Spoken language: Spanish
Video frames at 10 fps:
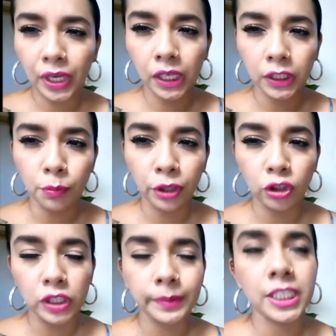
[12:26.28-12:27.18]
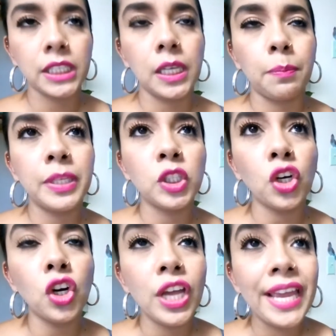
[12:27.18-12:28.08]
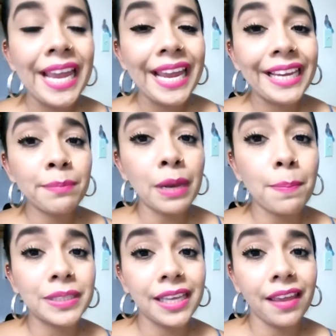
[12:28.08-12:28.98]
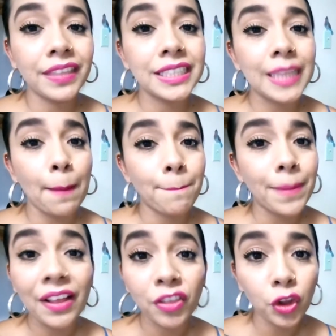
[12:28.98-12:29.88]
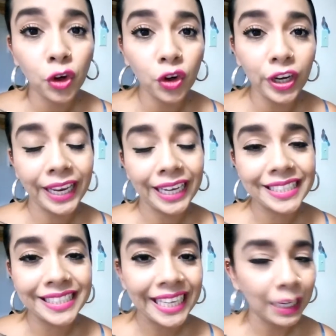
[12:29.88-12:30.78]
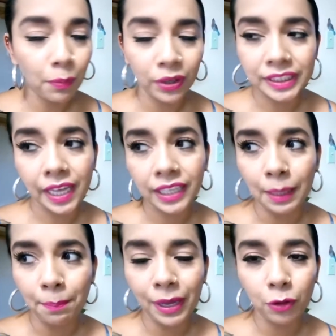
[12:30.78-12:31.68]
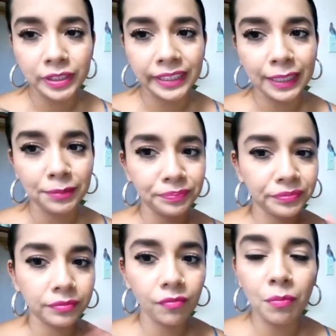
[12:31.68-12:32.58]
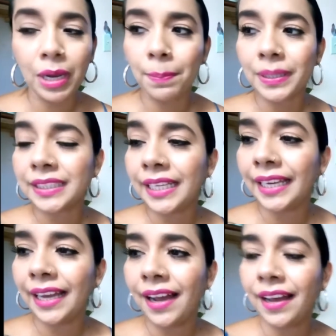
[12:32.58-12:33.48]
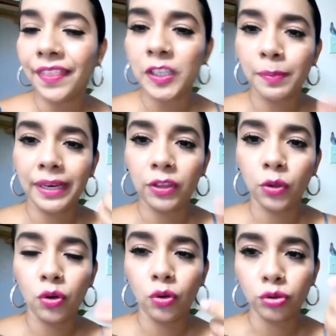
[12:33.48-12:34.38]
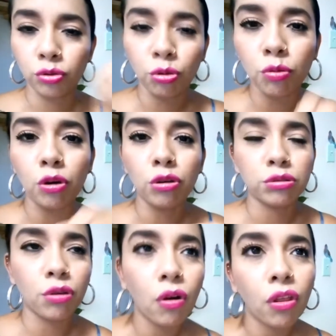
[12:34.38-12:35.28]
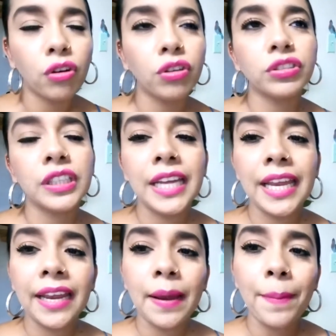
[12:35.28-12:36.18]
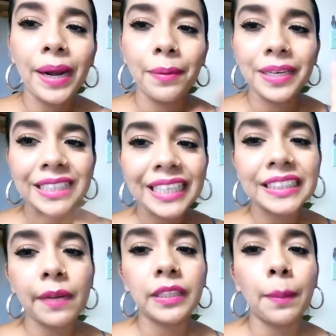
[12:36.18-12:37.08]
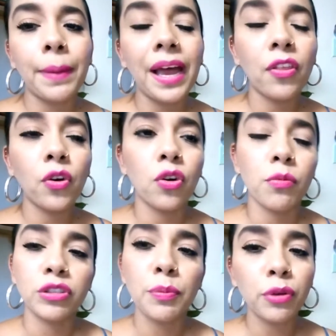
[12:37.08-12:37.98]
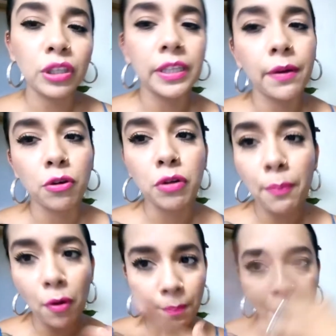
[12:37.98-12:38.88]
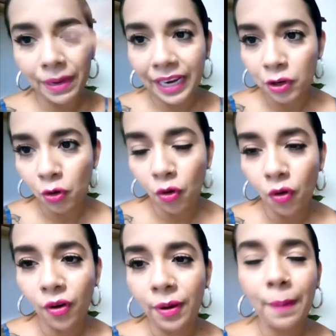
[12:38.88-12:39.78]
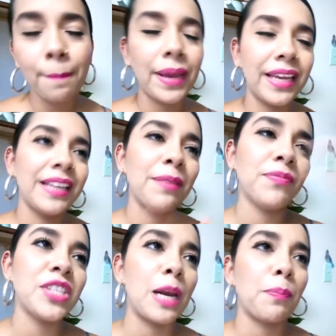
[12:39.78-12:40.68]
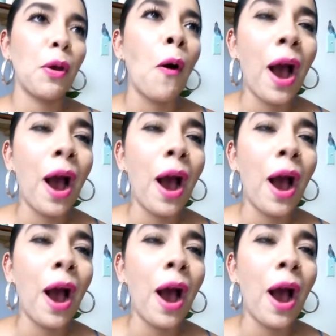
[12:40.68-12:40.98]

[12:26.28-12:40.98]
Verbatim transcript: Aquí quitar un poquito las manchas del piso y me la pasé destapando el zinc porque estaba tapado, así que me la pasé a ah, despegando los tubos, los codos, para ver que estaba tapado, como no se pudo, estaba con una pompa, me cayó, me charpeó